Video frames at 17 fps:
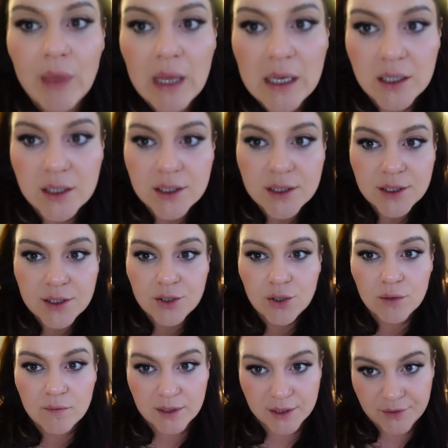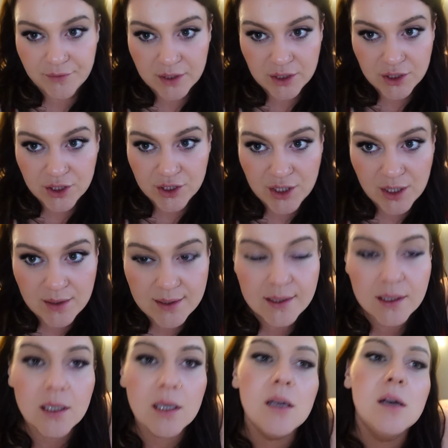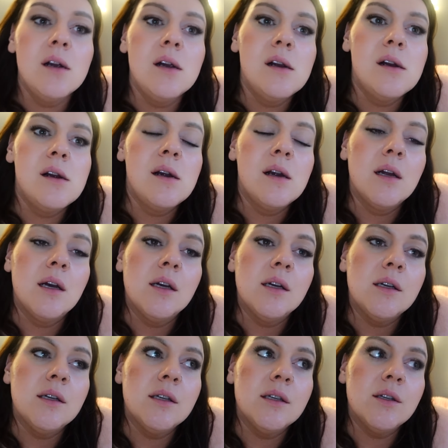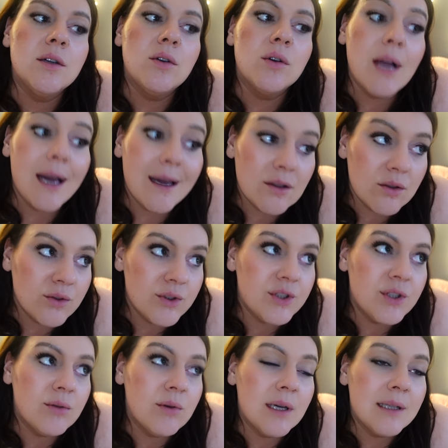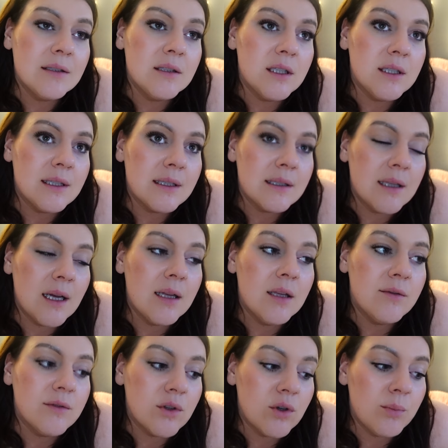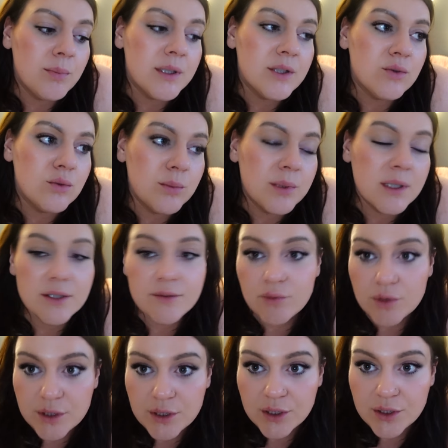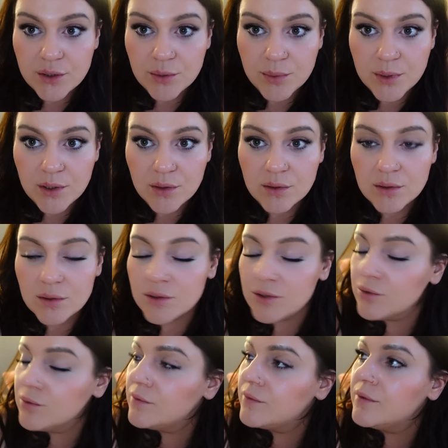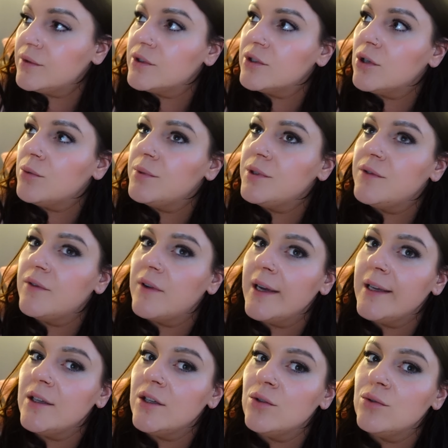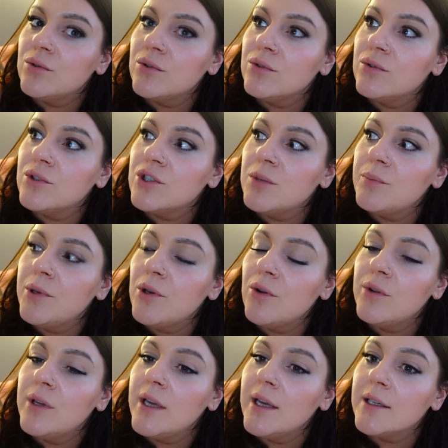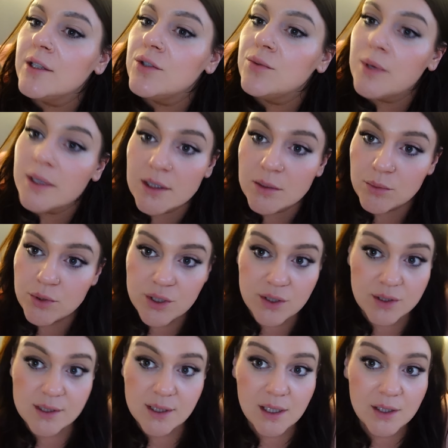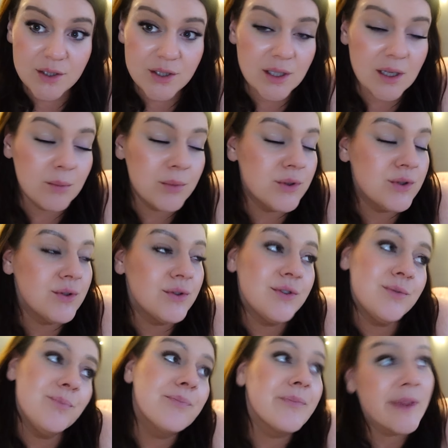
e, nowe, świeże rzęski E, ogarnąć się ładnie i tak dalej, wykąpać, ubrać włoski sobie, znów zrobić fajnie jutro doczepione, jakieś ładne może zdjęcie albo coś